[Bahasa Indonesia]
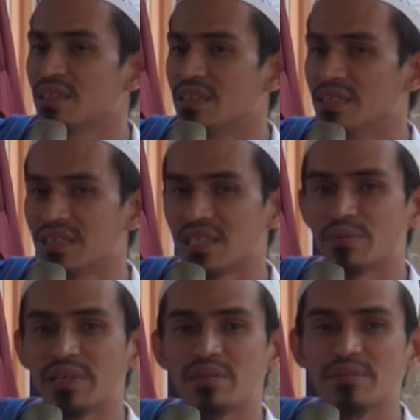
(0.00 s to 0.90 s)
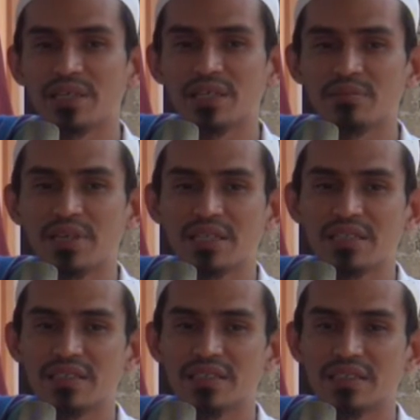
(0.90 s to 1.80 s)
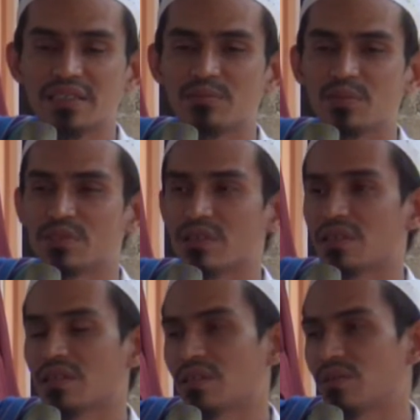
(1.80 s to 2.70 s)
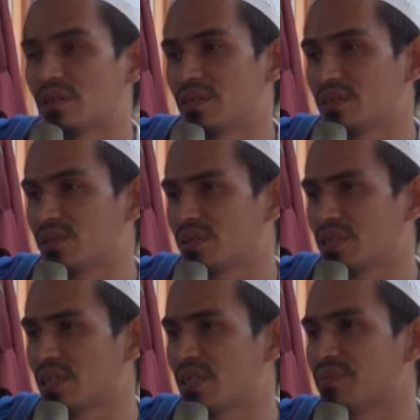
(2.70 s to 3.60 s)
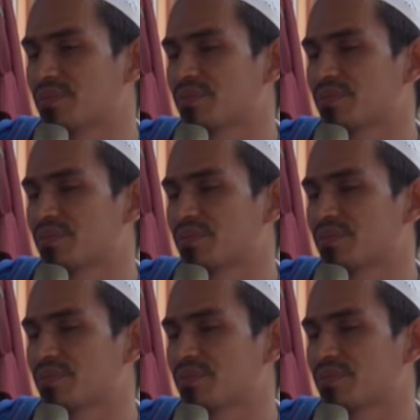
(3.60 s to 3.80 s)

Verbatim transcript: Ini nama-nama yang baik kata Nabi sallallahu alaihi wasallam.